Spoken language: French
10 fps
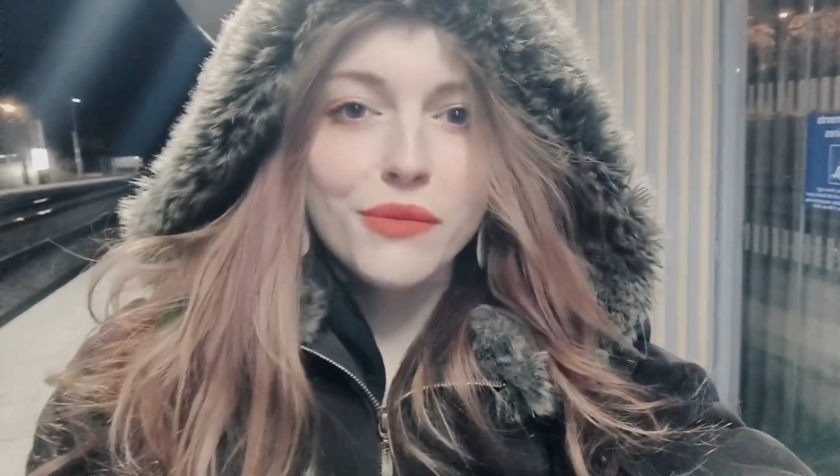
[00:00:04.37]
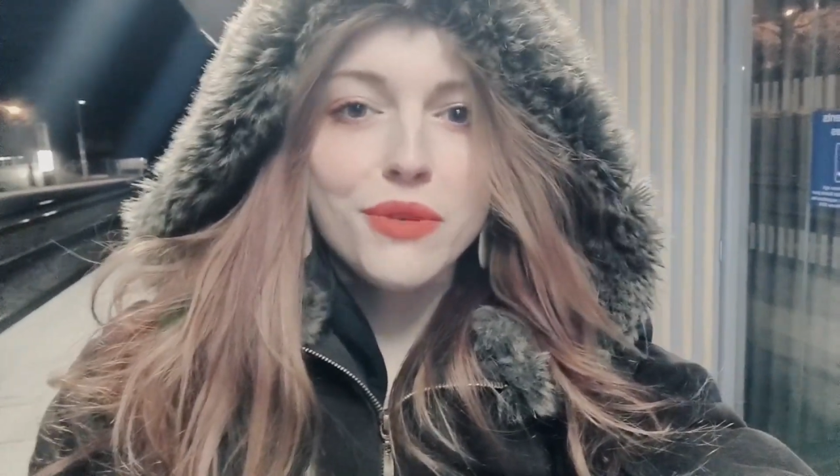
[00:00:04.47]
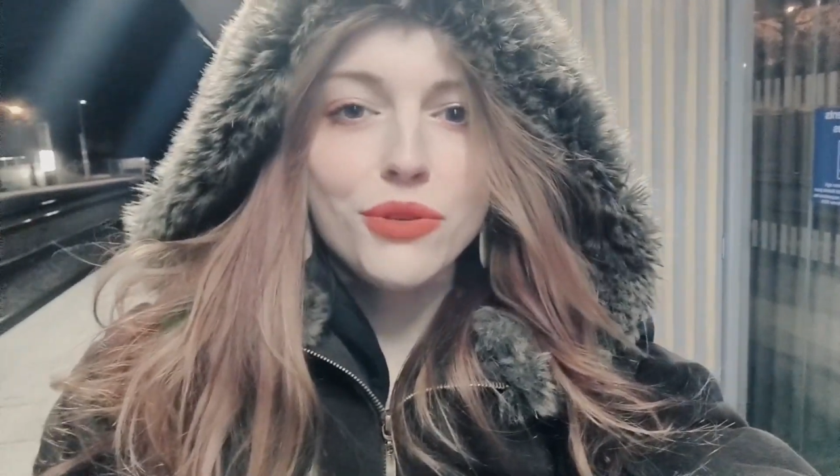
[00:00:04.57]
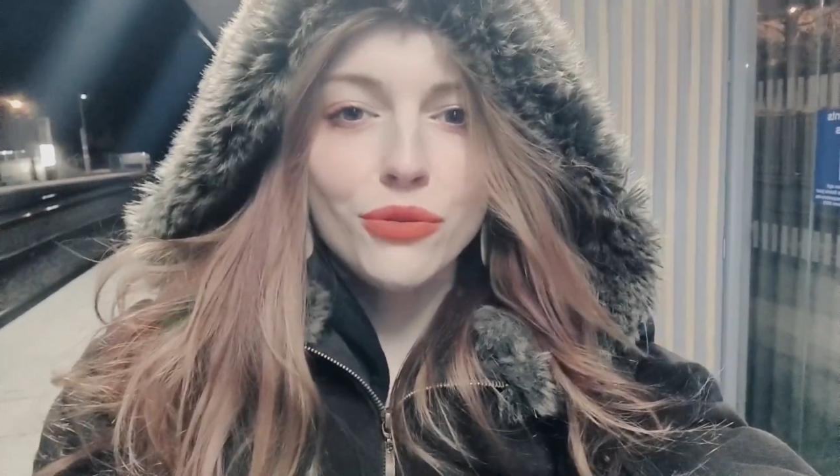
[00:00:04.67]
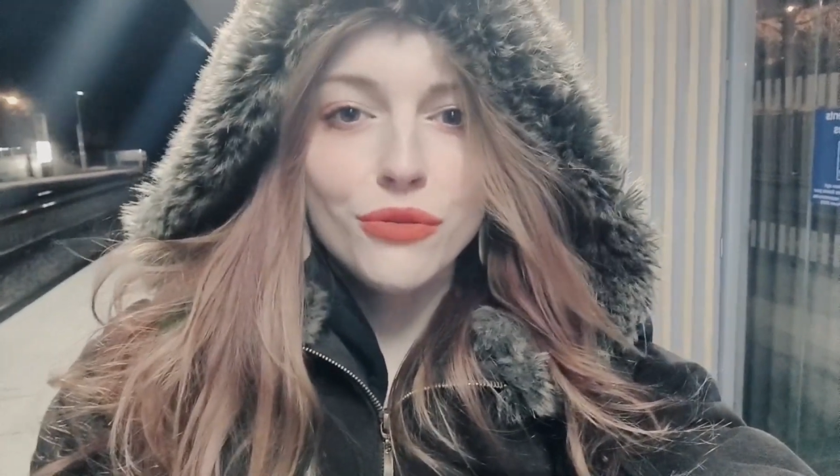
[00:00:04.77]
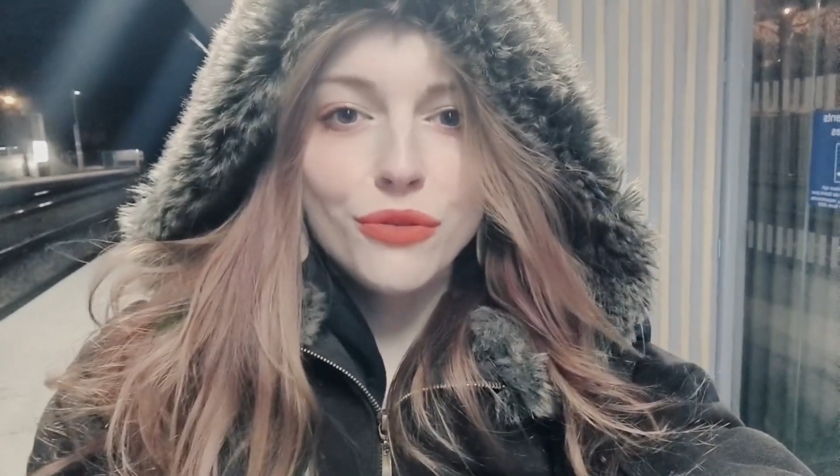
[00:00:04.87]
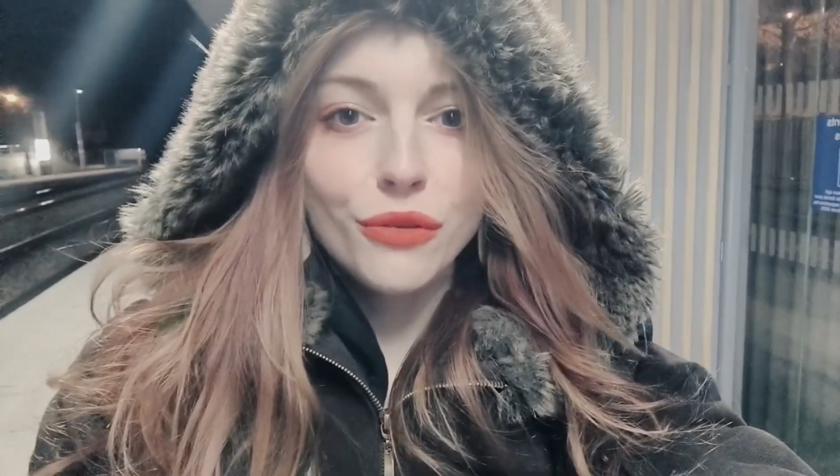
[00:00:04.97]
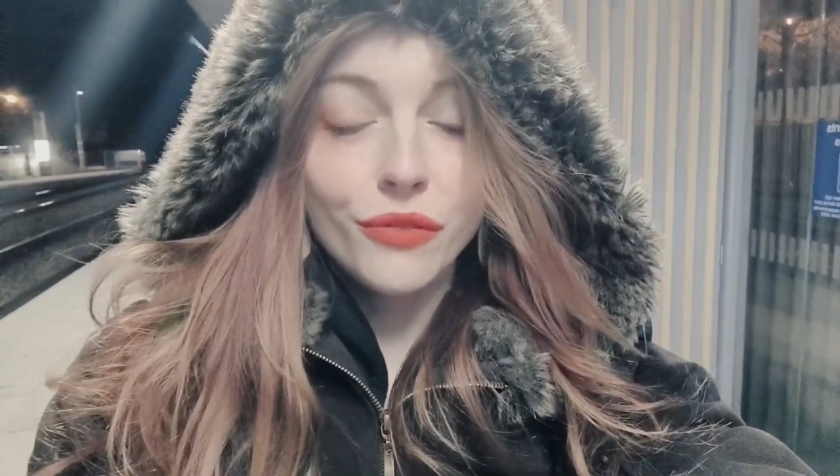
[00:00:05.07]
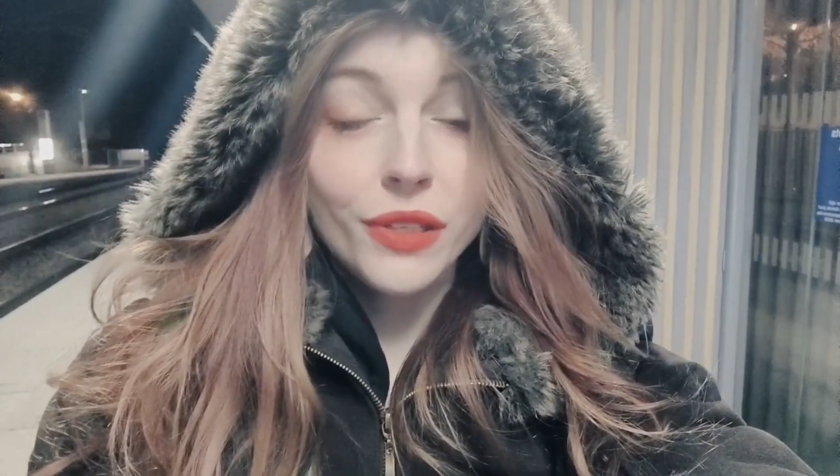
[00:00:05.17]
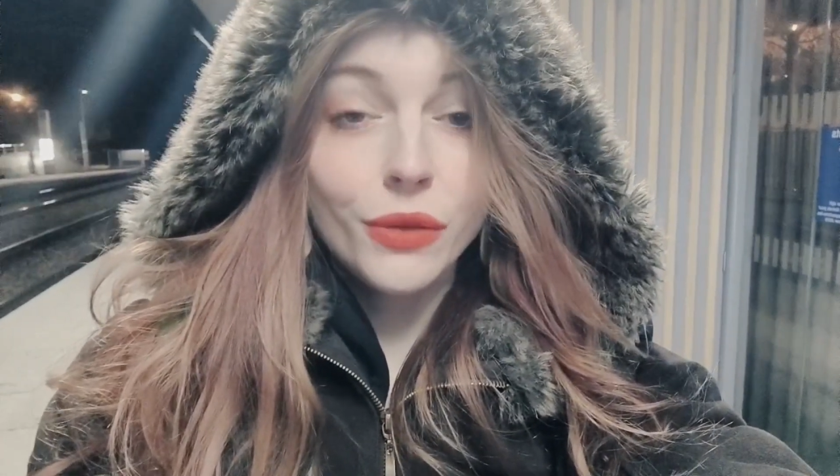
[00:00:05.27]
d'habitude
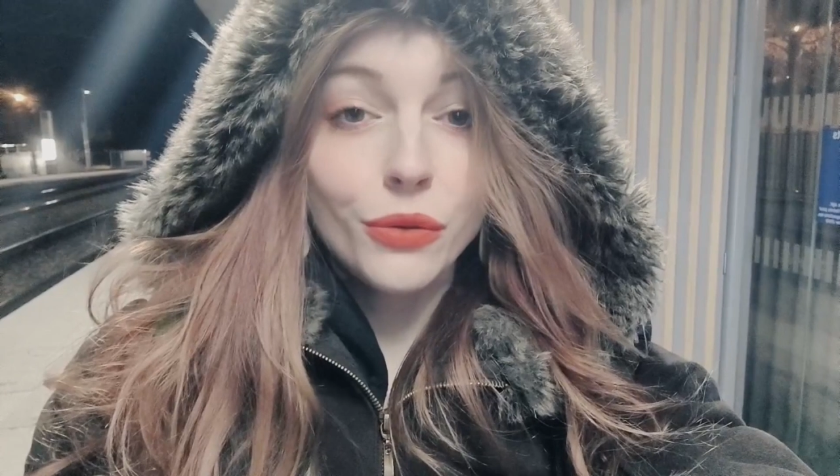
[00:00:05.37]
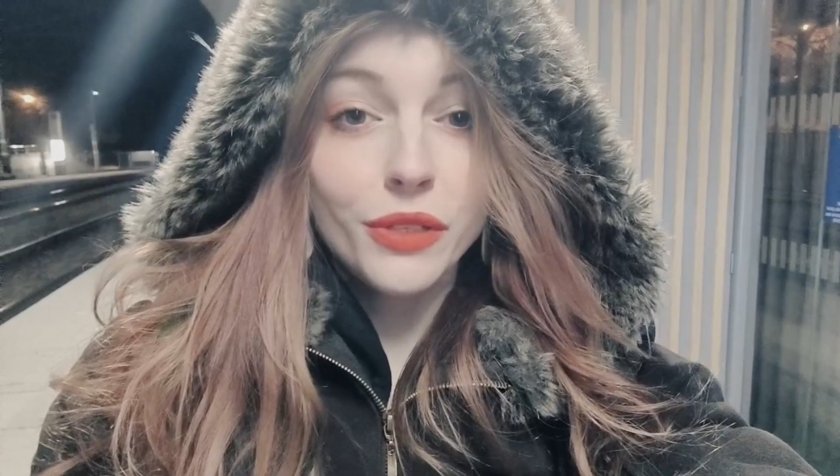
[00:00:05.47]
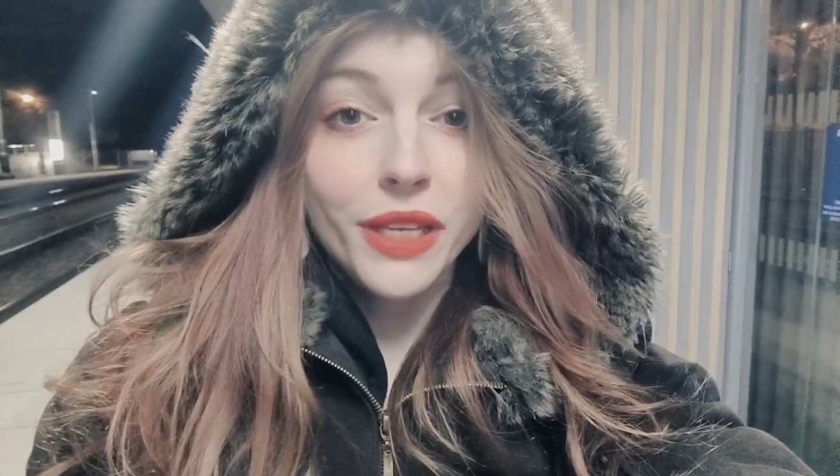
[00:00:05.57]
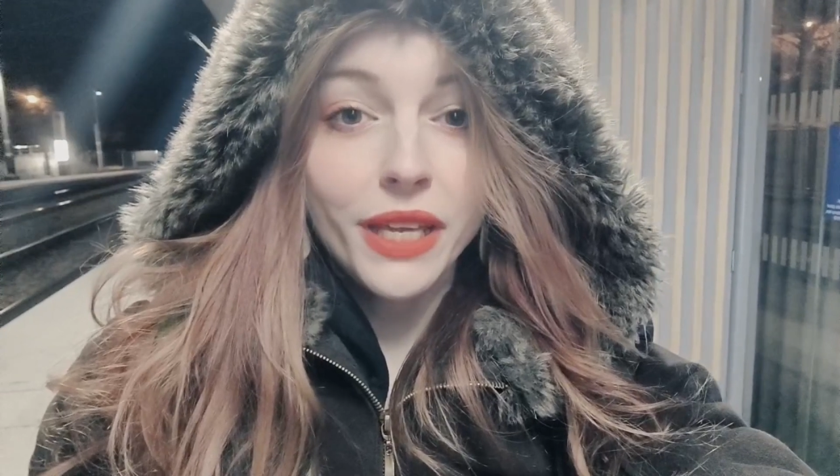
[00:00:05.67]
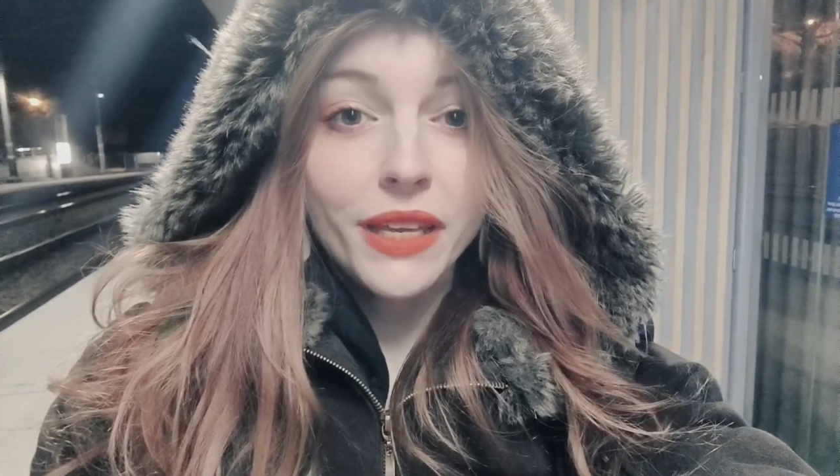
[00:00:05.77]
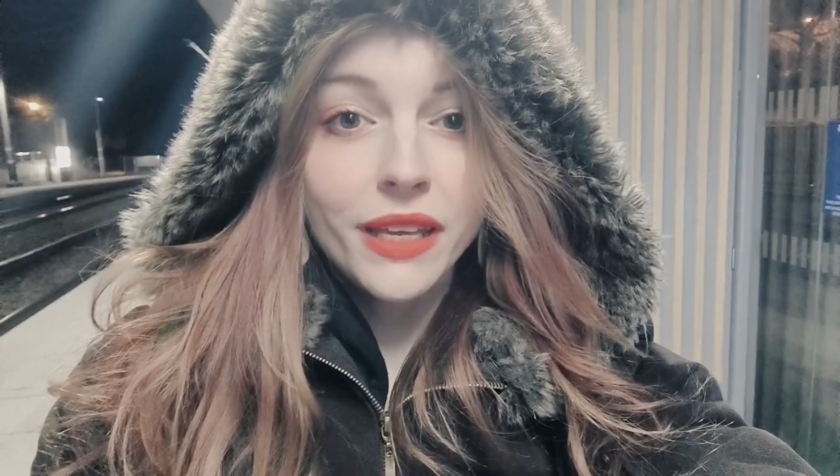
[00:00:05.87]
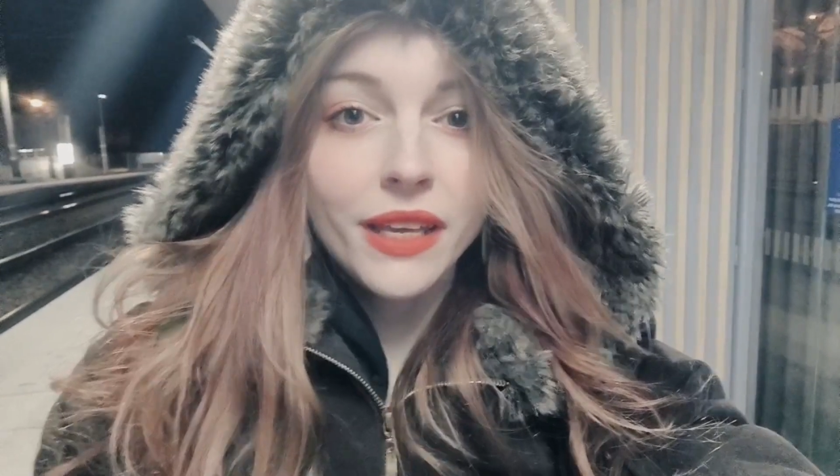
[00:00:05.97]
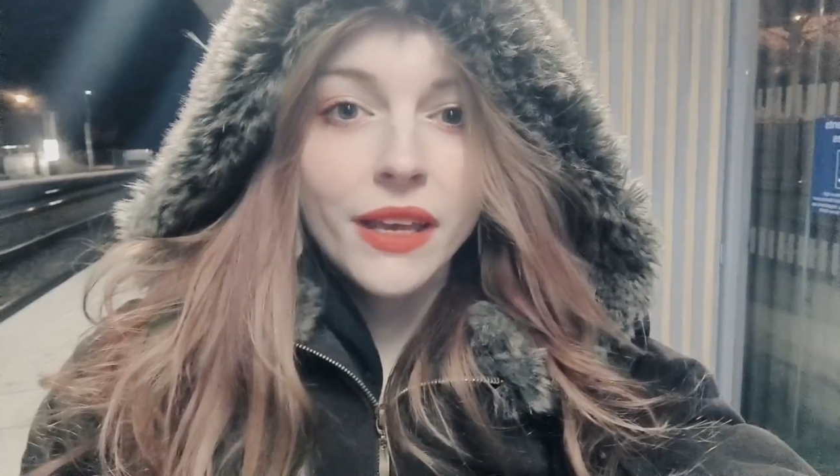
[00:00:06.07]
euh, vide grenier